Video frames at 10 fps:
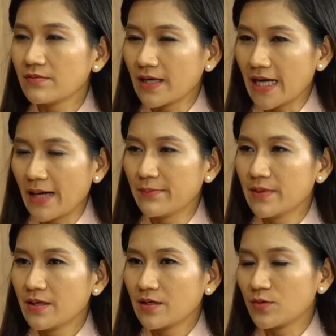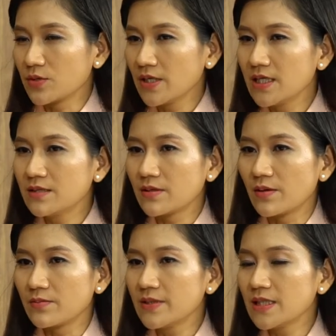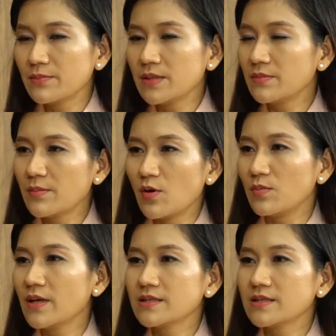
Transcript: và đạm, protein, rồi vitamin B một, B